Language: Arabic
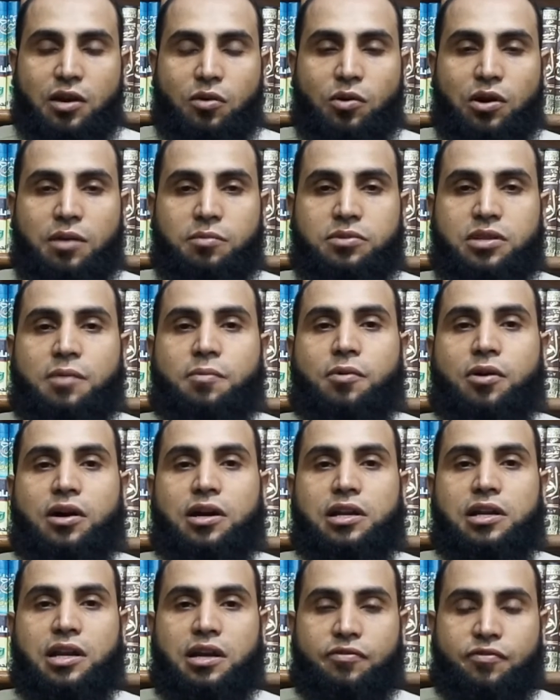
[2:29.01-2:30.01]
ولم
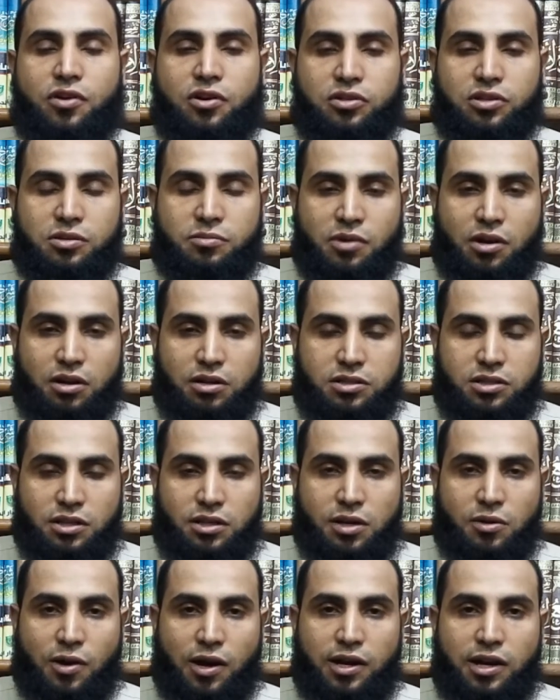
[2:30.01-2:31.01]
تبقى إلا فاطمة رضي
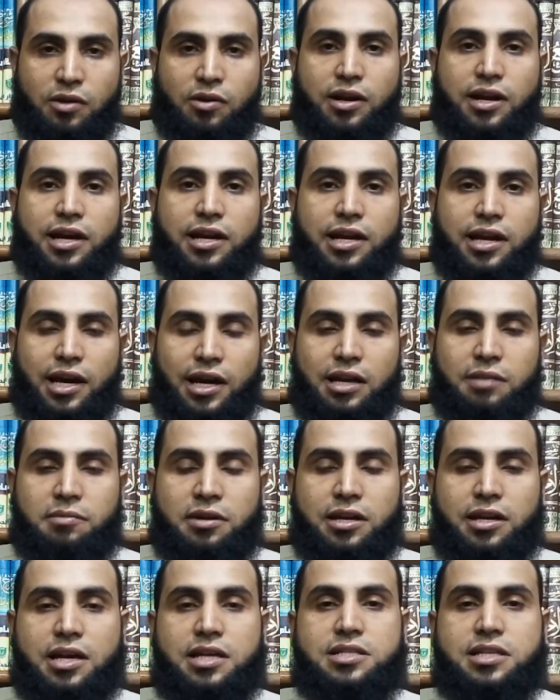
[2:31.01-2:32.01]
الله عنها وكان يعلم
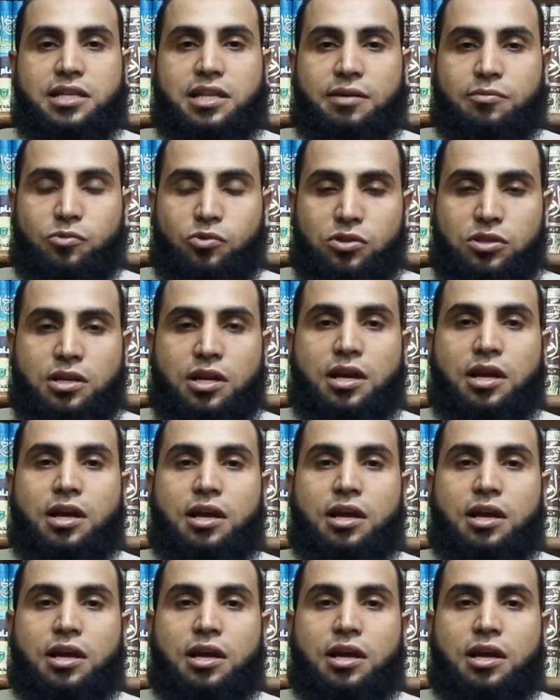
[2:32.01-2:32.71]
أنها ستموت